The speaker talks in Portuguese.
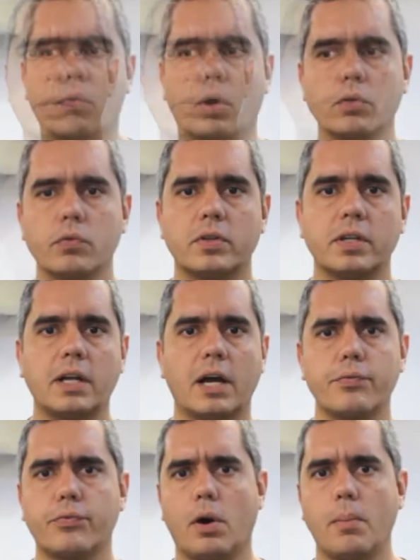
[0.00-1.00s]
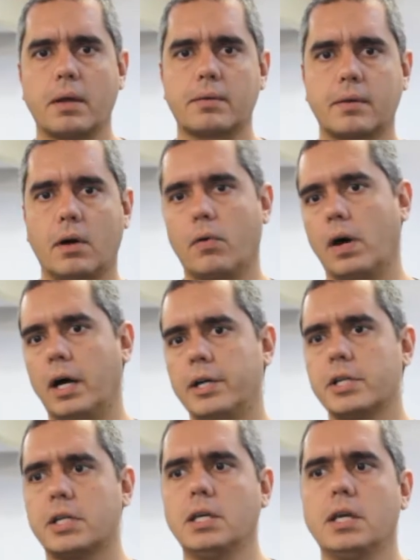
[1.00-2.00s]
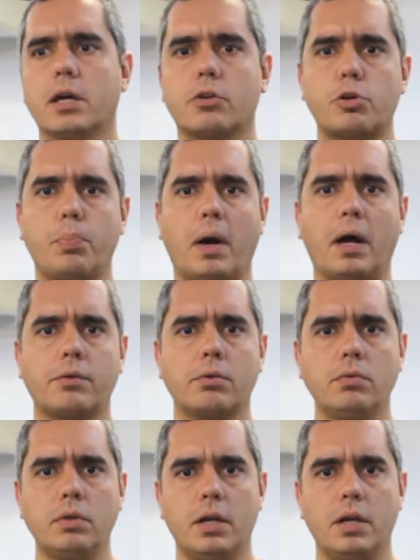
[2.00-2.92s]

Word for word: Quando você dá a informação ande 500 passos,